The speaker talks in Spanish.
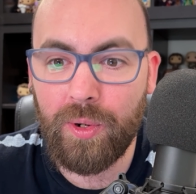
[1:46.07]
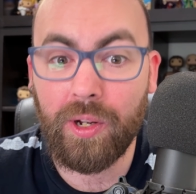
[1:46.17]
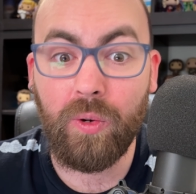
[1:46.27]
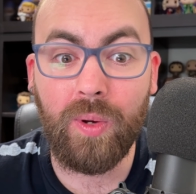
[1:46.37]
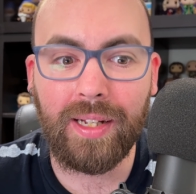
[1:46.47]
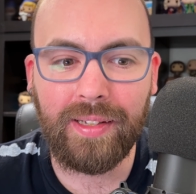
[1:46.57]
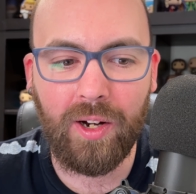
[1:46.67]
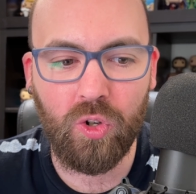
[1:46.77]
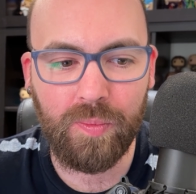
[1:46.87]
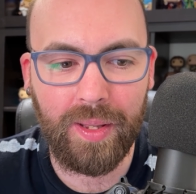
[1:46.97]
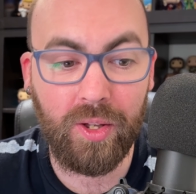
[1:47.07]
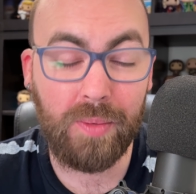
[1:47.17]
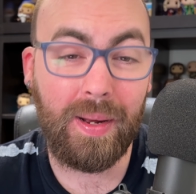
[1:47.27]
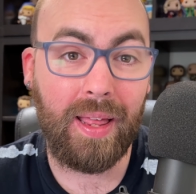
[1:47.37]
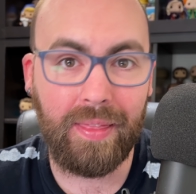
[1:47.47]
que nunca tiene los medios
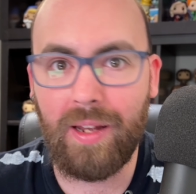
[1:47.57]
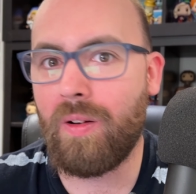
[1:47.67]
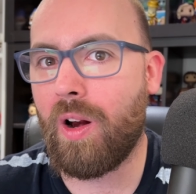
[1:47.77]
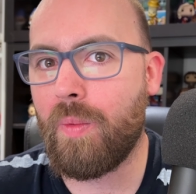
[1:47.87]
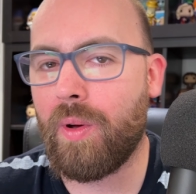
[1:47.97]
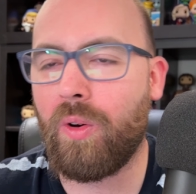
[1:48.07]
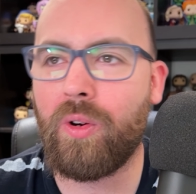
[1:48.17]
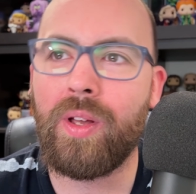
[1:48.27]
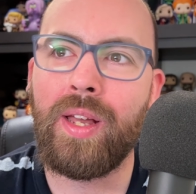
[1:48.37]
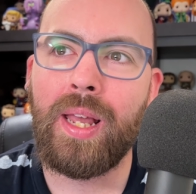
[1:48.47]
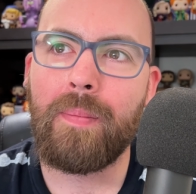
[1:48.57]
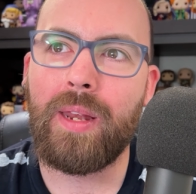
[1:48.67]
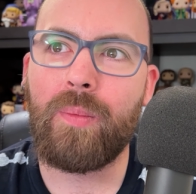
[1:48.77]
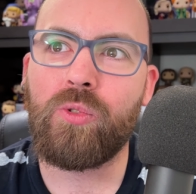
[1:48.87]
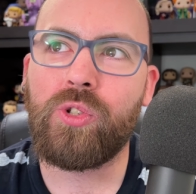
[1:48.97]
para hacerlo, a lo mejor
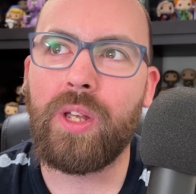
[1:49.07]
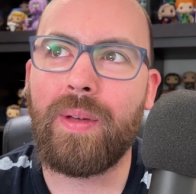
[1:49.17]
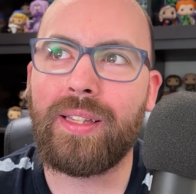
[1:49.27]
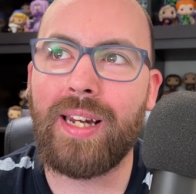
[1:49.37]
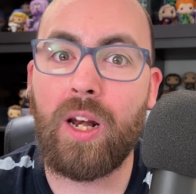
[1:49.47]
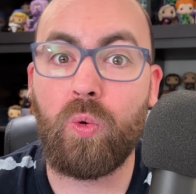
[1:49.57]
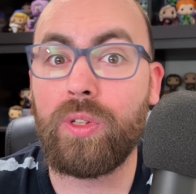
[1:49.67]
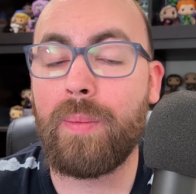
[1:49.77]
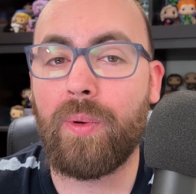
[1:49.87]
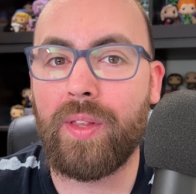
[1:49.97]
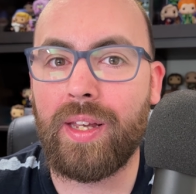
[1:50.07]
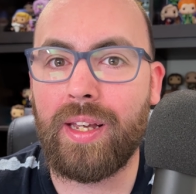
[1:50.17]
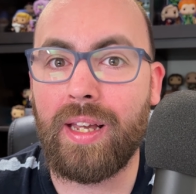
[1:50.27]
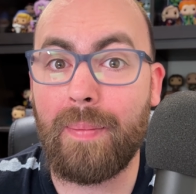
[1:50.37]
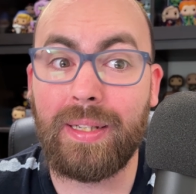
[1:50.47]
veremos si va a tener algún tipo
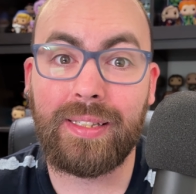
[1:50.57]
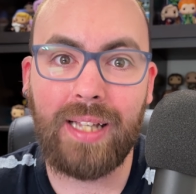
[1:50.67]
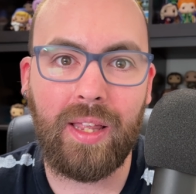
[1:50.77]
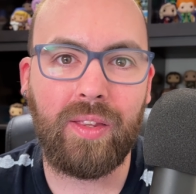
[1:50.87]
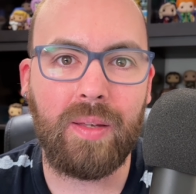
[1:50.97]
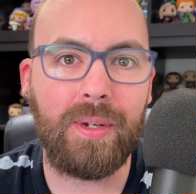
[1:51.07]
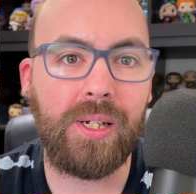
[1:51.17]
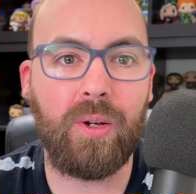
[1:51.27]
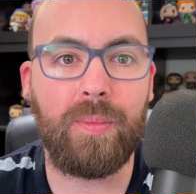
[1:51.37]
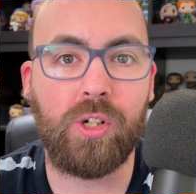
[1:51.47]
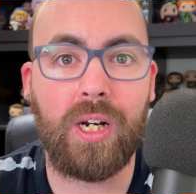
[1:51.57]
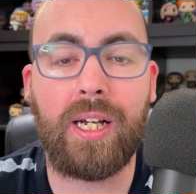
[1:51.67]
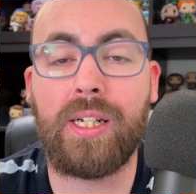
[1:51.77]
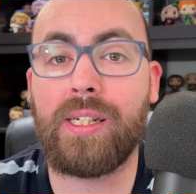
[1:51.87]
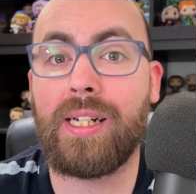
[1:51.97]
de amistad, además con
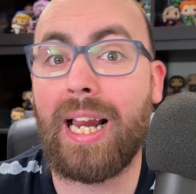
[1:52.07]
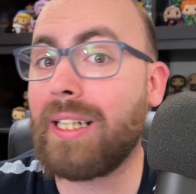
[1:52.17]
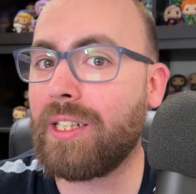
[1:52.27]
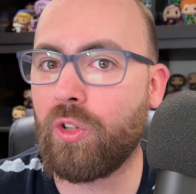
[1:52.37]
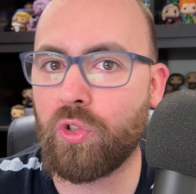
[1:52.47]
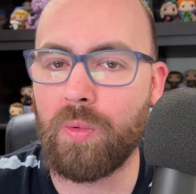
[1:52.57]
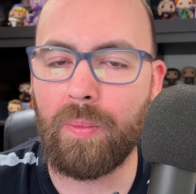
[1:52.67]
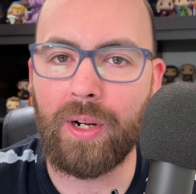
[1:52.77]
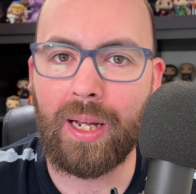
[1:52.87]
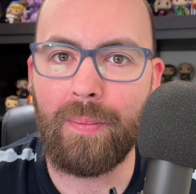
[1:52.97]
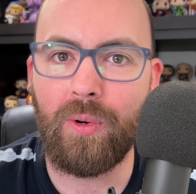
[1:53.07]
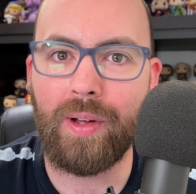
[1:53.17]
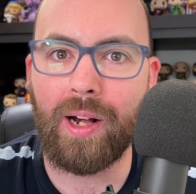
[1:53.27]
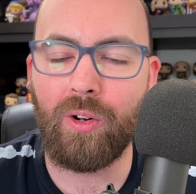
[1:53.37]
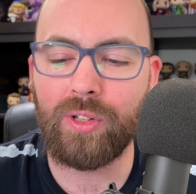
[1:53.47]
personajes clásicos como por ejemplo
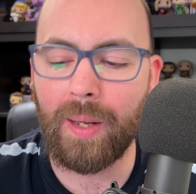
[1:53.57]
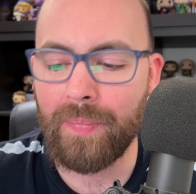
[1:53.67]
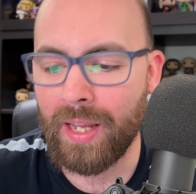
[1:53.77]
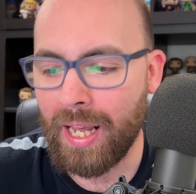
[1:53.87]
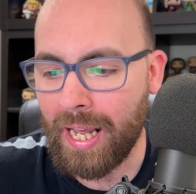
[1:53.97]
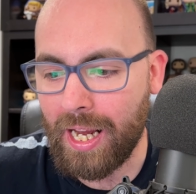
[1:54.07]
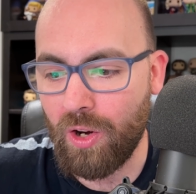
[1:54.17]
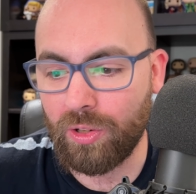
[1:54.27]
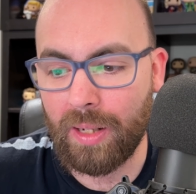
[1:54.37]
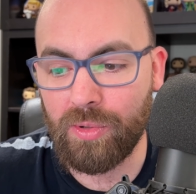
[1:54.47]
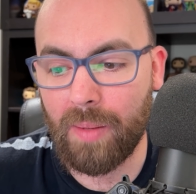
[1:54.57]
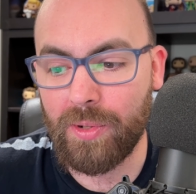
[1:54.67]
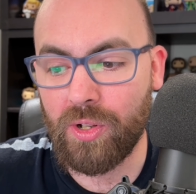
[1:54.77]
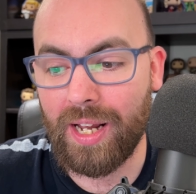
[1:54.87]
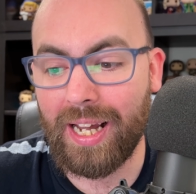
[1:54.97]
Carlota. Y luego tenemos al
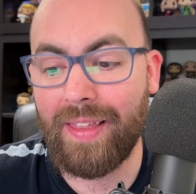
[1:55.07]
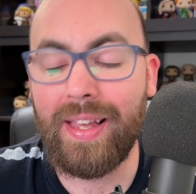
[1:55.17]
personaje de